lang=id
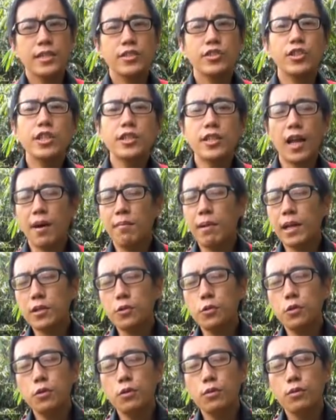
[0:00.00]
Jadi
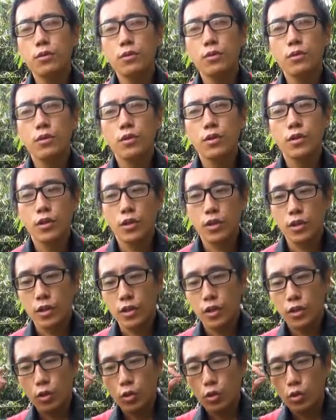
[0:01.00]
sahabatku,
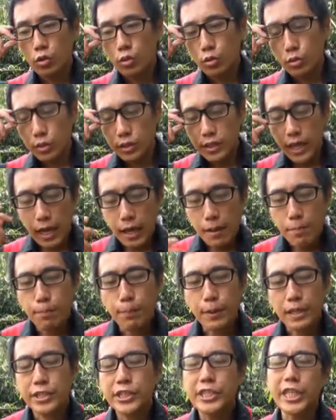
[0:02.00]
dalam
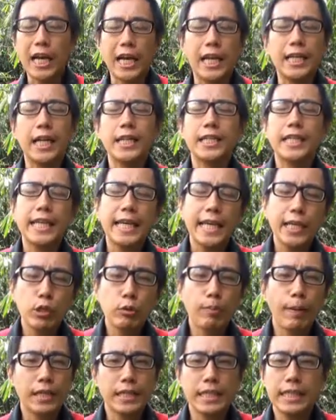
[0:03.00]
perjalanan
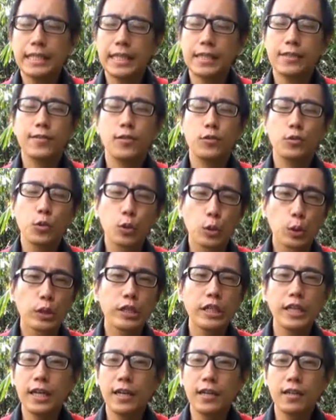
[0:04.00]
kehidupan kita
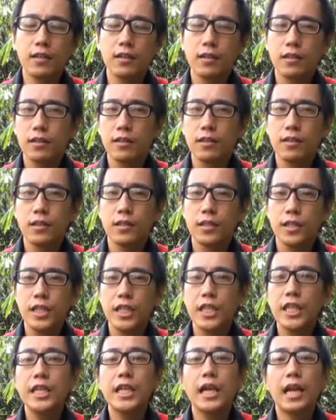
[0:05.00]
sesungguhnya
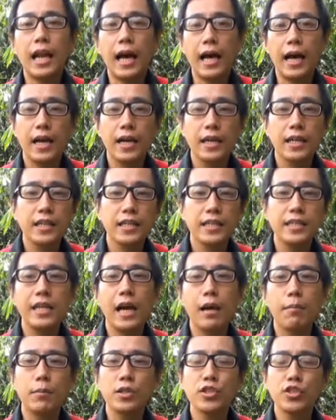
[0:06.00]
inilah
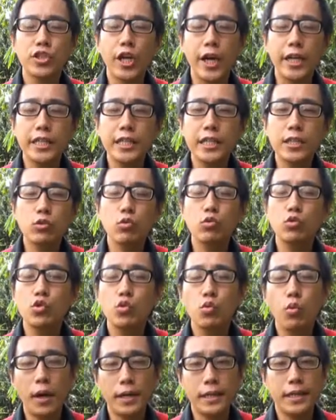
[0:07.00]
yang menjadi
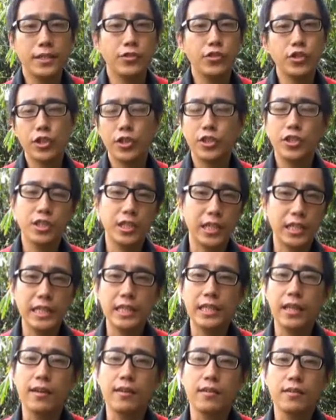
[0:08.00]
tujuan dan cita-cita
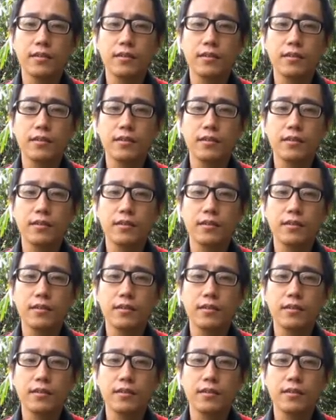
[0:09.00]
kita.